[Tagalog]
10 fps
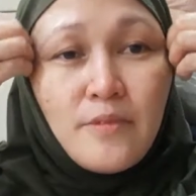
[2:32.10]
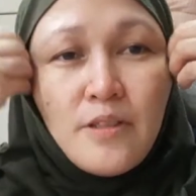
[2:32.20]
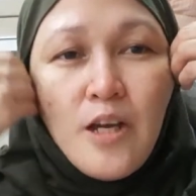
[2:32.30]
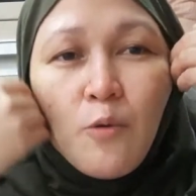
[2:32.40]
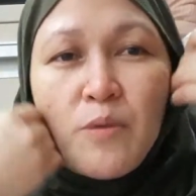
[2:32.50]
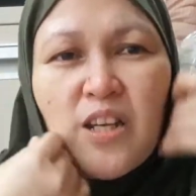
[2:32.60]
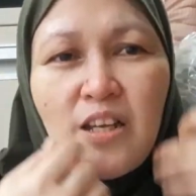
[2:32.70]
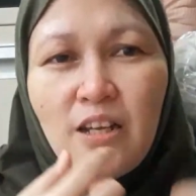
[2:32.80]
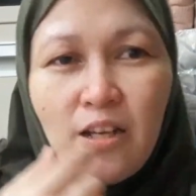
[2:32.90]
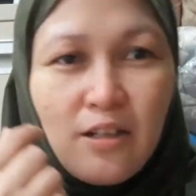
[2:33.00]
Hindi ako
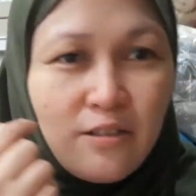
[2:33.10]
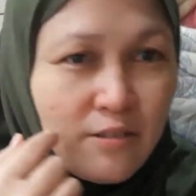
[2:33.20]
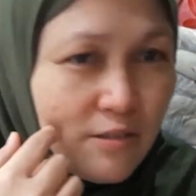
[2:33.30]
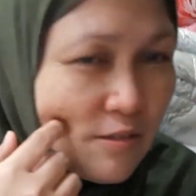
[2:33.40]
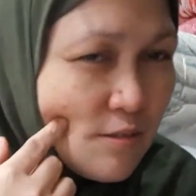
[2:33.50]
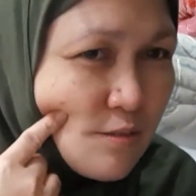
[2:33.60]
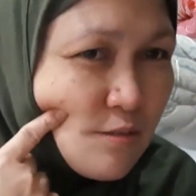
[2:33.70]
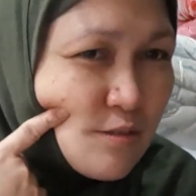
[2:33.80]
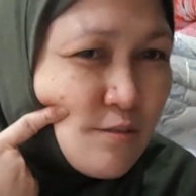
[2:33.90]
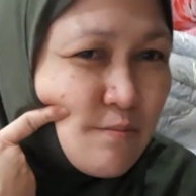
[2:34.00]
binigyan ng... Bakit
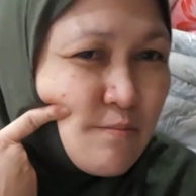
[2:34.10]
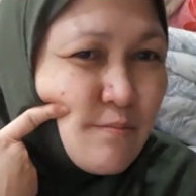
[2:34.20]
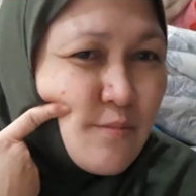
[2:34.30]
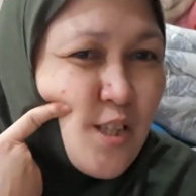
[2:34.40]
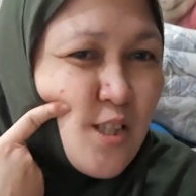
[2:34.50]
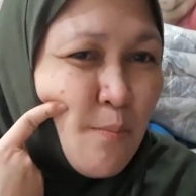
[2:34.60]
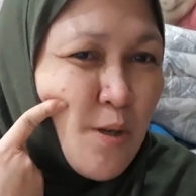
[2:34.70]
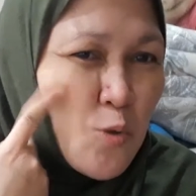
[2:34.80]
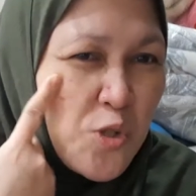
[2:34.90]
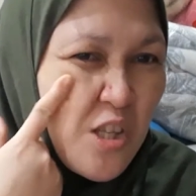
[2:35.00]
walang ano? Nasaan
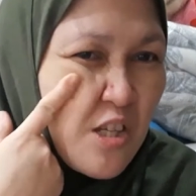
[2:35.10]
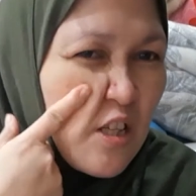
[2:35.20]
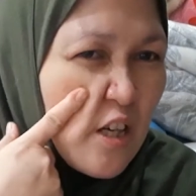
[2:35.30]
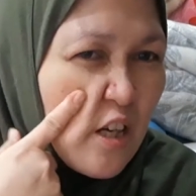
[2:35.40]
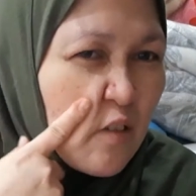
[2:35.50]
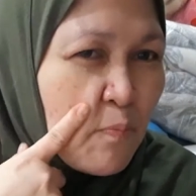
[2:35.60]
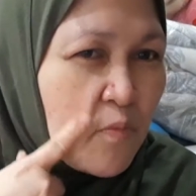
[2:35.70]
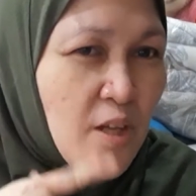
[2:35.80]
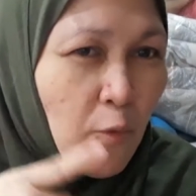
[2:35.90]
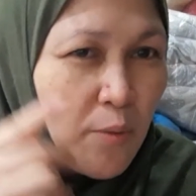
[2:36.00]
bang hustisya? Ano?
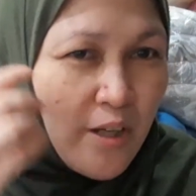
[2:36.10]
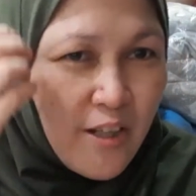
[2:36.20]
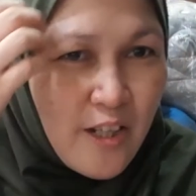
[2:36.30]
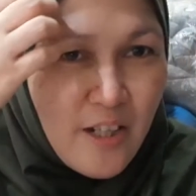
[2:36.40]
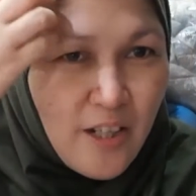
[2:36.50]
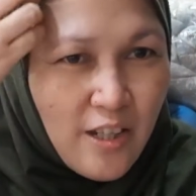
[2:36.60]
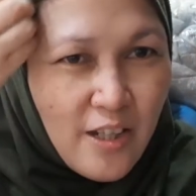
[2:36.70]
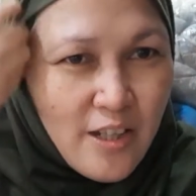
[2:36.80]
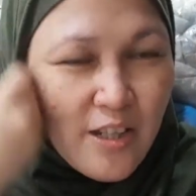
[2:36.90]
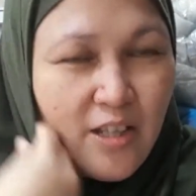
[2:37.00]
Hindi ako binigyan ni...
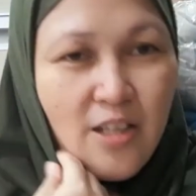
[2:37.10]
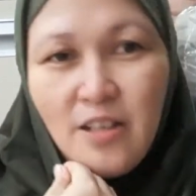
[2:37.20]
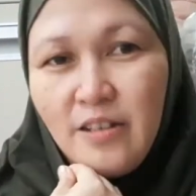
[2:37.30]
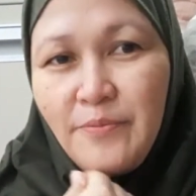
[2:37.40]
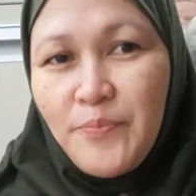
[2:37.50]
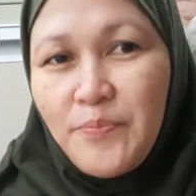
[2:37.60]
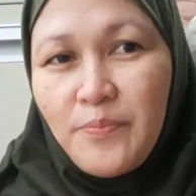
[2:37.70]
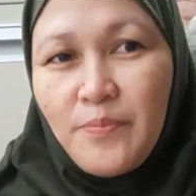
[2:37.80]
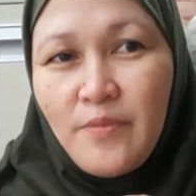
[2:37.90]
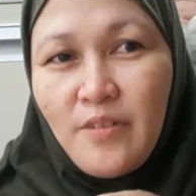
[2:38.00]

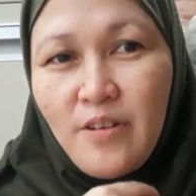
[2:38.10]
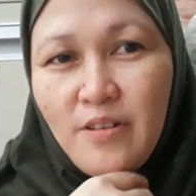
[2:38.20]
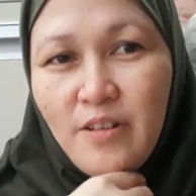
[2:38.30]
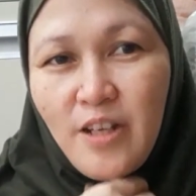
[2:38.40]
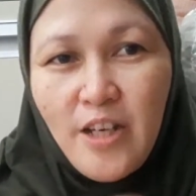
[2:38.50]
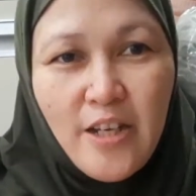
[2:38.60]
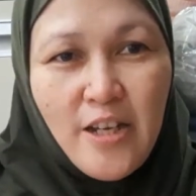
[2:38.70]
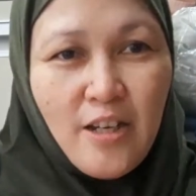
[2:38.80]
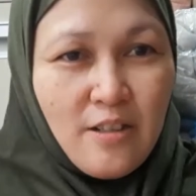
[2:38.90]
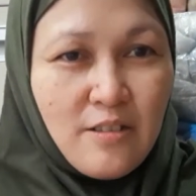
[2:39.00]
Eh. Ni God
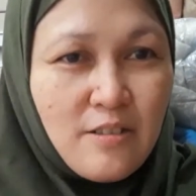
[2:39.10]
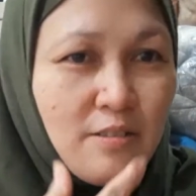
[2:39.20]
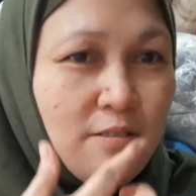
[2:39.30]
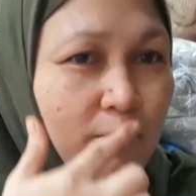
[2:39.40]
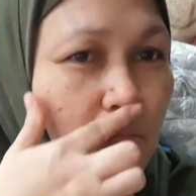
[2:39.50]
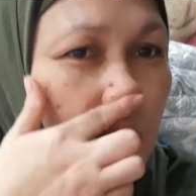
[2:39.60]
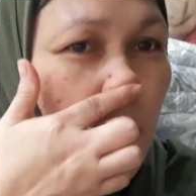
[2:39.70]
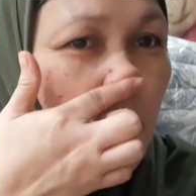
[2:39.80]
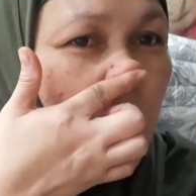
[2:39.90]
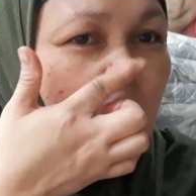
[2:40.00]
ng
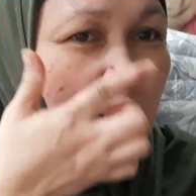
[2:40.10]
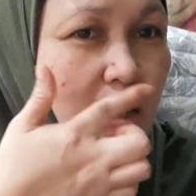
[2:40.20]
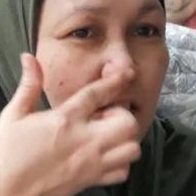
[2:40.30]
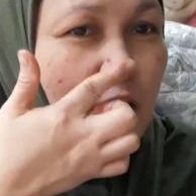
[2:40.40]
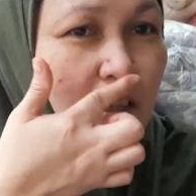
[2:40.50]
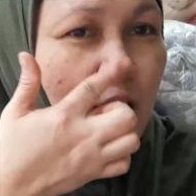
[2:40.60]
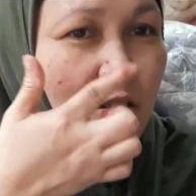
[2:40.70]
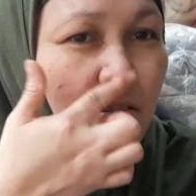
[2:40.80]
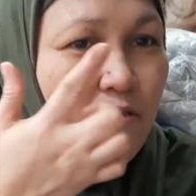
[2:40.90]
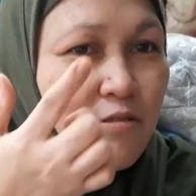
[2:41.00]
medyo maganda-gandang
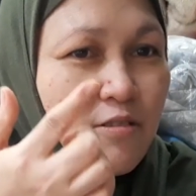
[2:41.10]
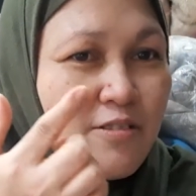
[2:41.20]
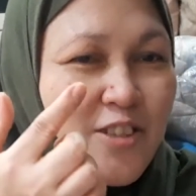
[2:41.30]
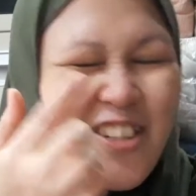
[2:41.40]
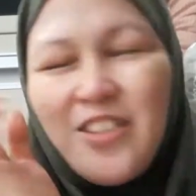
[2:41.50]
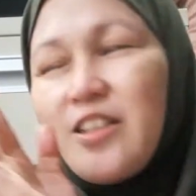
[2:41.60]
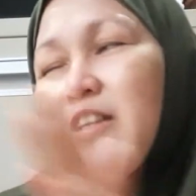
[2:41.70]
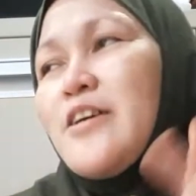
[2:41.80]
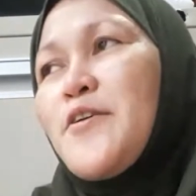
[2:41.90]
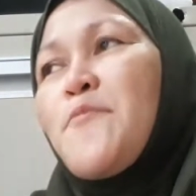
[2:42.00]
ilong. Charot.
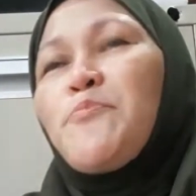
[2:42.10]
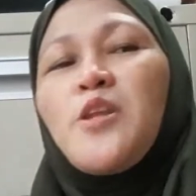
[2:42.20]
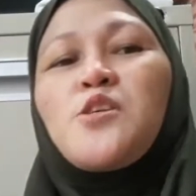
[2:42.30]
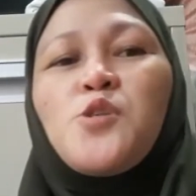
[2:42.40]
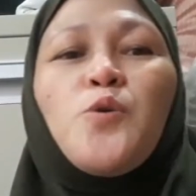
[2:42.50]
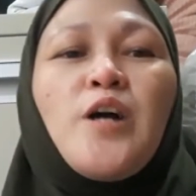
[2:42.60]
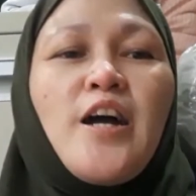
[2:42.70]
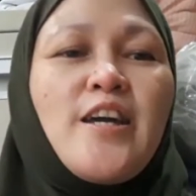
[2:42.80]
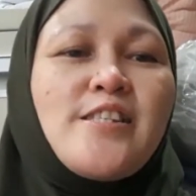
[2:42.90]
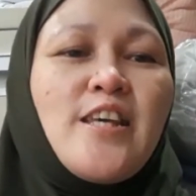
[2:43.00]
So
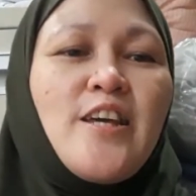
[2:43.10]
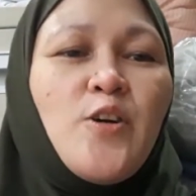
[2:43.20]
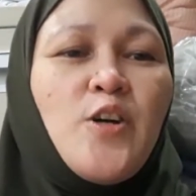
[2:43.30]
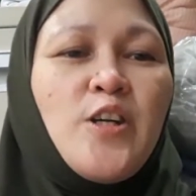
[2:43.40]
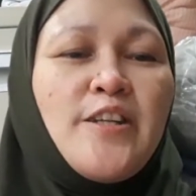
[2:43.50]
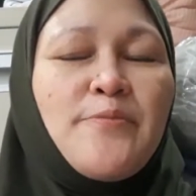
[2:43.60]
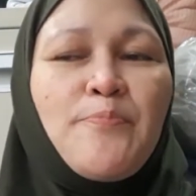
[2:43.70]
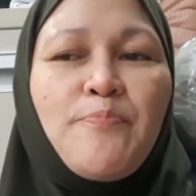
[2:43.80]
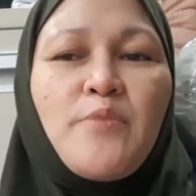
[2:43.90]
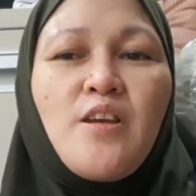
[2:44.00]
guys, ayun.
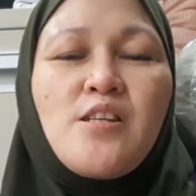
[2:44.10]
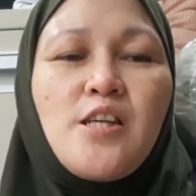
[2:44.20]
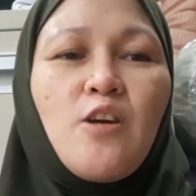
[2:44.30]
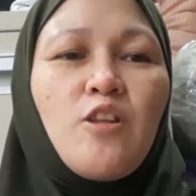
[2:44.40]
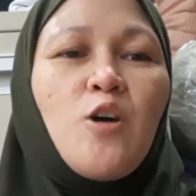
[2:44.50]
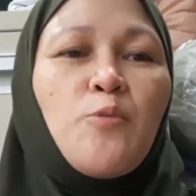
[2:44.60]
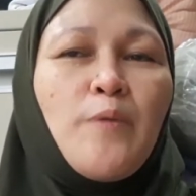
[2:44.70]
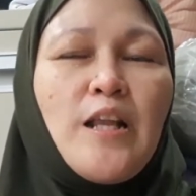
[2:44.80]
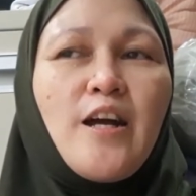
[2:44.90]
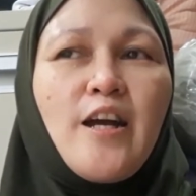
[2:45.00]
Shoutout
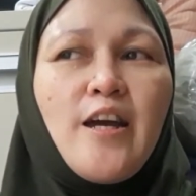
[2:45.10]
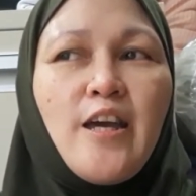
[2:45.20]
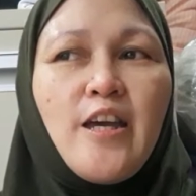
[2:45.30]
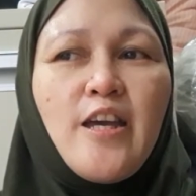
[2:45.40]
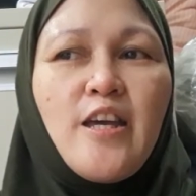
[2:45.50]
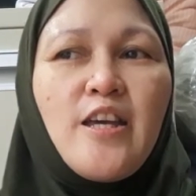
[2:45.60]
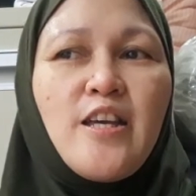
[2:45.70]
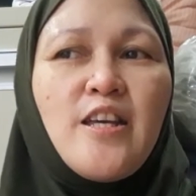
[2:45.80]
pala kay...